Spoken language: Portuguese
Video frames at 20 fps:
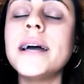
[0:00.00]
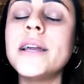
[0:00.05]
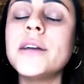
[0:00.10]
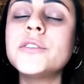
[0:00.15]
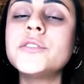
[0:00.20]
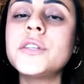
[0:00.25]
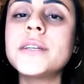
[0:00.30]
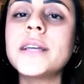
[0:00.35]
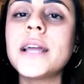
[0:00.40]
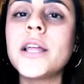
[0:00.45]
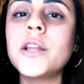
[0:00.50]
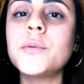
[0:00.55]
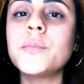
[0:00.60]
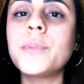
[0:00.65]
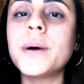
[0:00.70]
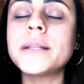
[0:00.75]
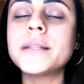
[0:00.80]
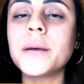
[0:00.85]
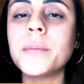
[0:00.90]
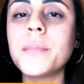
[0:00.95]
E daí eu cheguei num
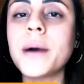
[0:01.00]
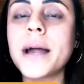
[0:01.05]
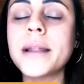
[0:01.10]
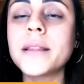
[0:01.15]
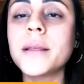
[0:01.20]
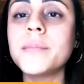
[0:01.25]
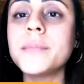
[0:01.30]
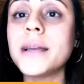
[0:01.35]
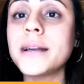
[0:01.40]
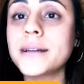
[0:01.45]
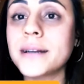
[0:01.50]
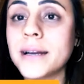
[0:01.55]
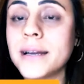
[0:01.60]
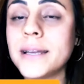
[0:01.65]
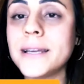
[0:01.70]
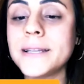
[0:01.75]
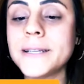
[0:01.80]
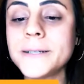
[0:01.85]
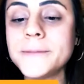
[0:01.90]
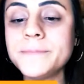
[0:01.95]
patamar da minha
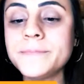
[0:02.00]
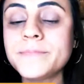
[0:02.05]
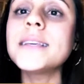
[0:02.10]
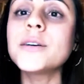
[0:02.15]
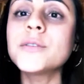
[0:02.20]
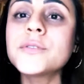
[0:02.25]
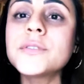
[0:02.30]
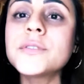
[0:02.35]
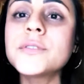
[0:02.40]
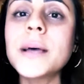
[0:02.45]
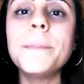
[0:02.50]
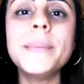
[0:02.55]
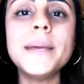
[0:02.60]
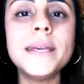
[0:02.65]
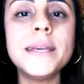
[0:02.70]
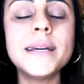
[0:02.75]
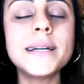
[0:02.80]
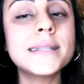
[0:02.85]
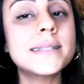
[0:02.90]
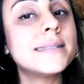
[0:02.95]
carreira que eu
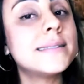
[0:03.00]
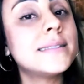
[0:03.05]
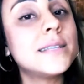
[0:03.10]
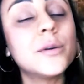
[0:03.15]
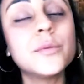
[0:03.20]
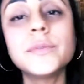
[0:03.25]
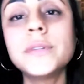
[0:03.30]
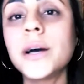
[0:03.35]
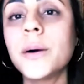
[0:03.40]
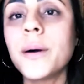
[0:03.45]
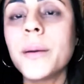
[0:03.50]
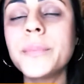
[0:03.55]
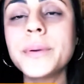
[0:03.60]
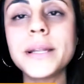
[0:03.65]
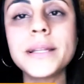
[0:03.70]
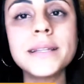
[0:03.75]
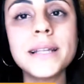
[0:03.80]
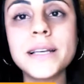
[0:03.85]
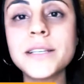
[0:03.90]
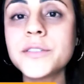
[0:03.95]
sabia que se eu não
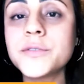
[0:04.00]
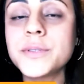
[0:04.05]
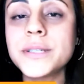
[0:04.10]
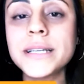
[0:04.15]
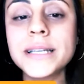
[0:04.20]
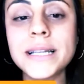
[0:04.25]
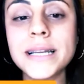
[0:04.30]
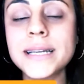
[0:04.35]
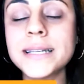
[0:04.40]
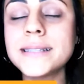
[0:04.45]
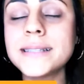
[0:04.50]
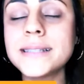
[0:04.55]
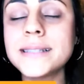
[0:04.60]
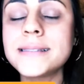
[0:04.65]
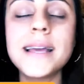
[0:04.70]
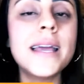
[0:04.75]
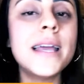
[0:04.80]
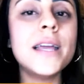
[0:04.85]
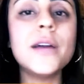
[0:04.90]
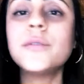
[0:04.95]
aprendesse o inglês
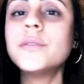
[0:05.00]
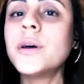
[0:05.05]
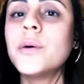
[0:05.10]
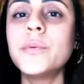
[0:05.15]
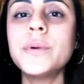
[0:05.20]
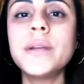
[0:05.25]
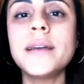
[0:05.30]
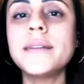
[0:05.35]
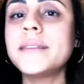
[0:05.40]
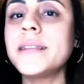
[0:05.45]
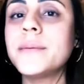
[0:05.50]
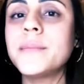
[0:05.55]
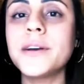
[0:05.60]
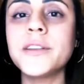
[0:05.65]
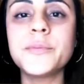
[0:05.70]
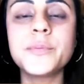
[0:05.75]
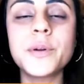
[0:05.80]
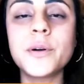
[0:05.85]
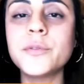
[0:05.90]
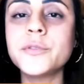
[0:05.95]
eu não ia ter
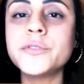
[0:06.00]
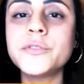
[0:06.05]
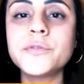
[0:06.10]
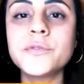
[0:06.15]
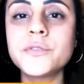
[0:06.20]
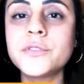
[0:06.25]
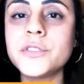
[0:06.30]
mais para onde